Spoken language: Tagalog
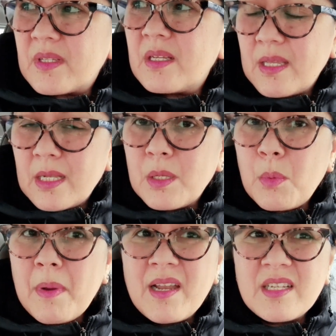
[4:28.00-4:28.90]
Yan, hindi
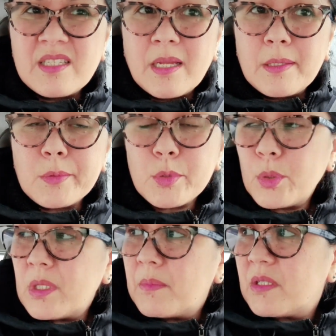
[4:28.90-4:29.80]
mo maalis yan.
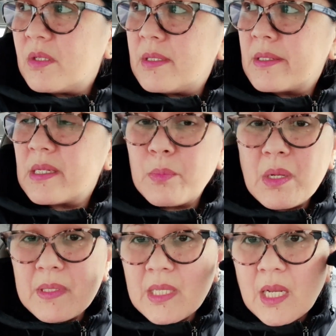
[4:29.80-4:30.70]
Totoo naman yun. Hindi mo
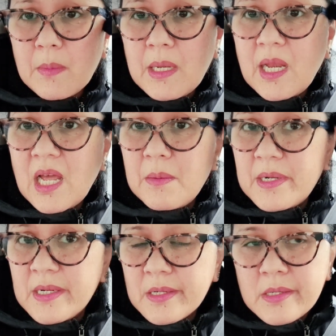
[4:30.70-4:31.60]
naman talaga
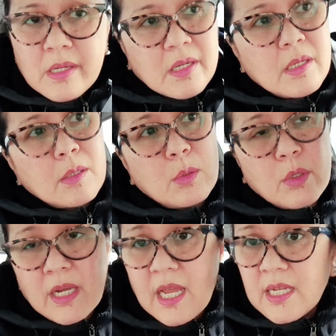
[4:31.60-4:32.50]
malalaman
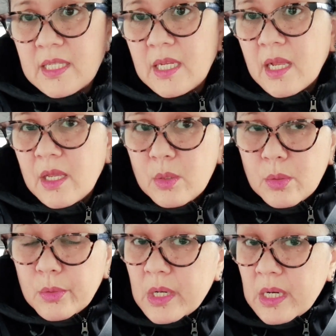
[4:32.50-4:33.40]
kung organic talaga yung
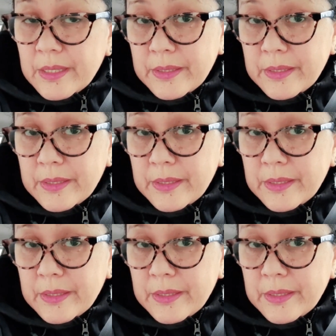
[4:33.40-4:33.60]
uh,